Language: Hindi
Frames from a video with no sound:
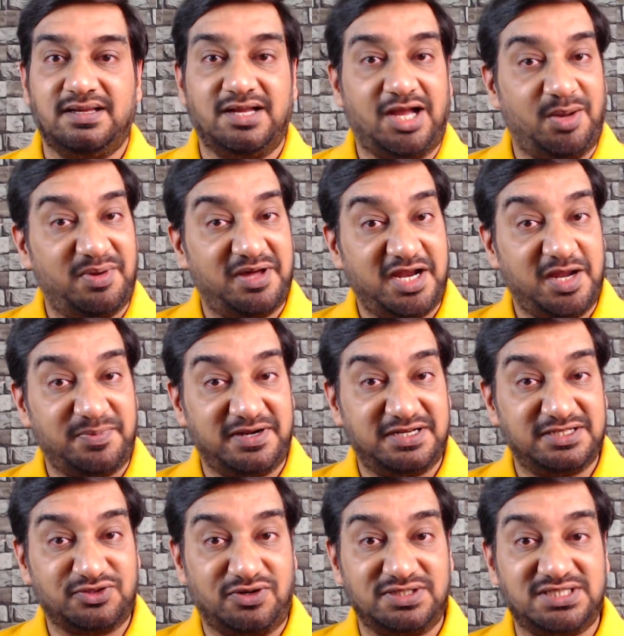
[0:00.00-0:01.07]
हमारे आपके
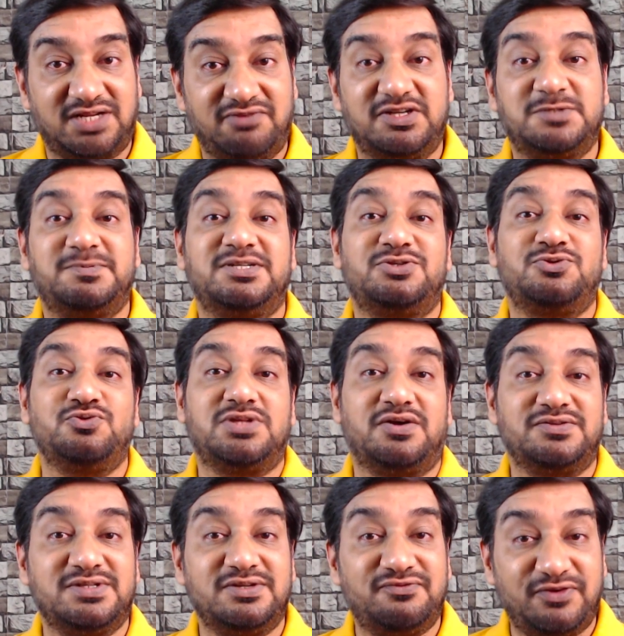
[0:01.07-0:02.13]
डिस्कॉर्ड सर्वर्स पर
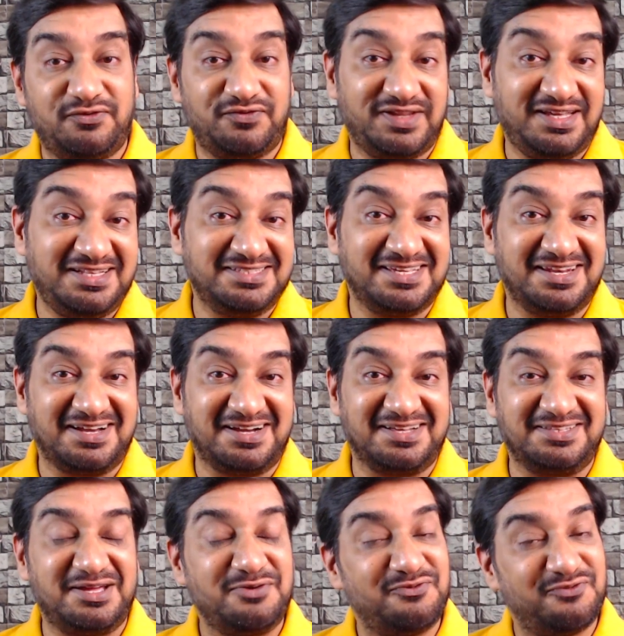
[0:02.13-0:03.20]
2015 से
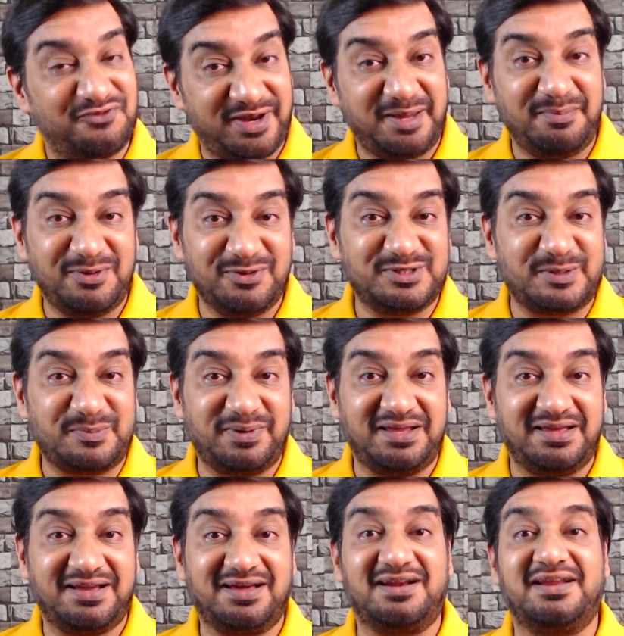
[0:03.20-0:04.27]
लगातार फ्री म्यूजिक
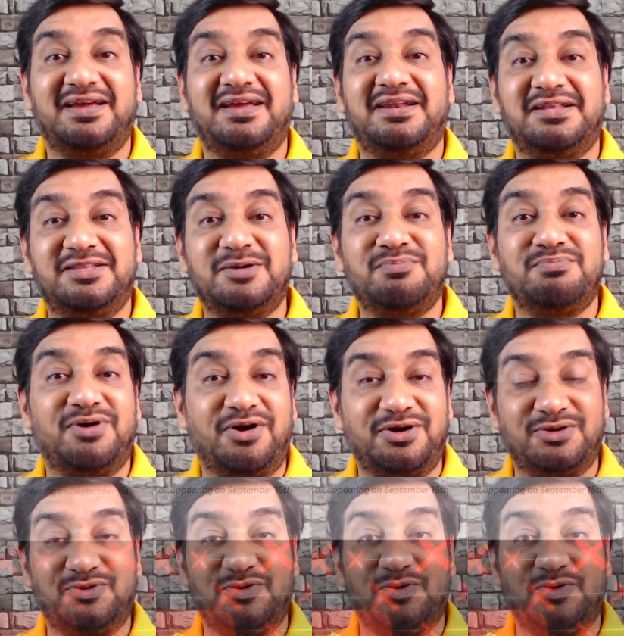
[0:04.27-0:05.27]
प्ले कर रहे रिदम बॉट को